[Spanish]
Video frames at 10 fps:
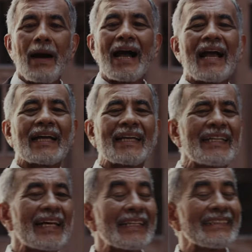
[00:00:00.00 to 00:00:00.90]
Arango
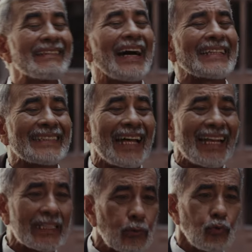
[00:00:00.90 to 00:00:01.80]
empezó el
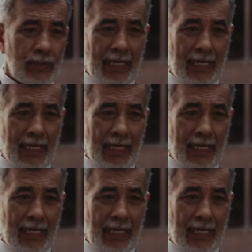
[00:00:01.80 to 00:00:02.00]
famoso